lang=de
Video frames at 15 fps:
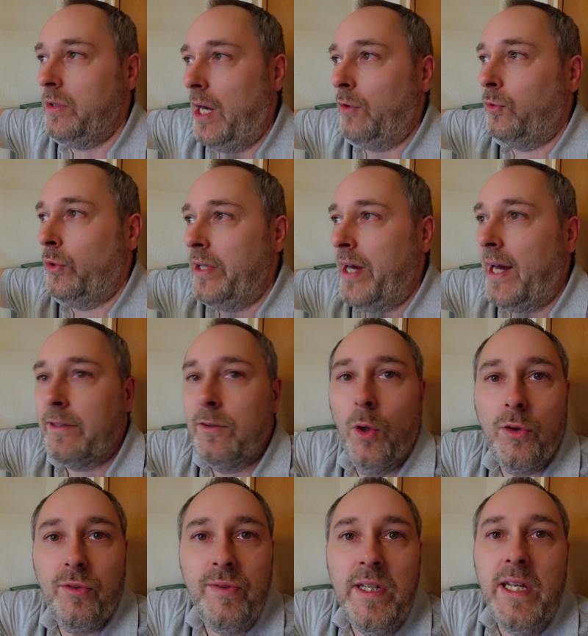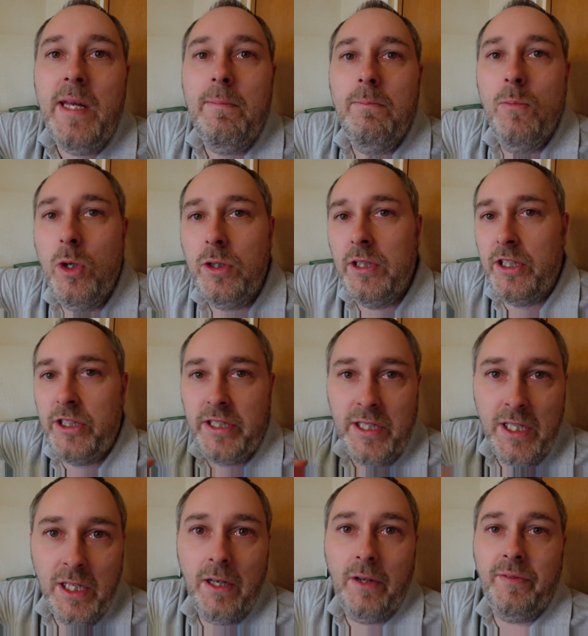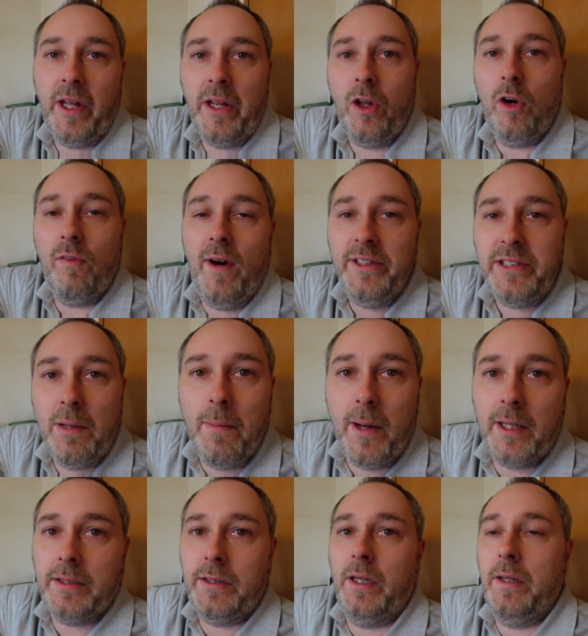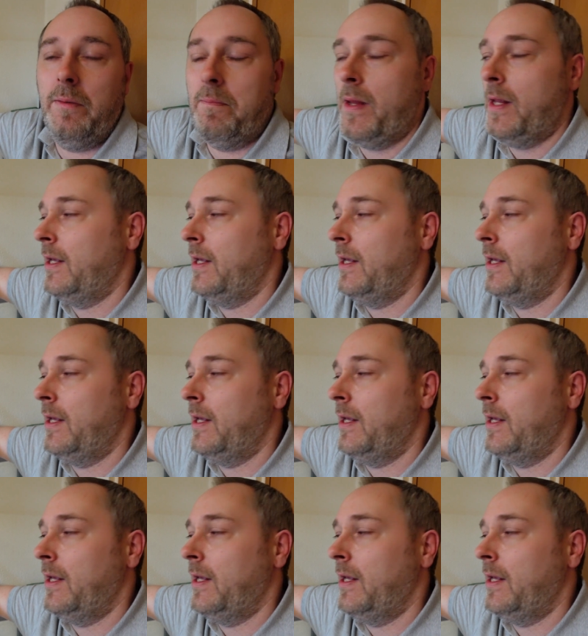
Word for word: ja, so nahtlos wie eben möglich hier dann auch weitermachen kann.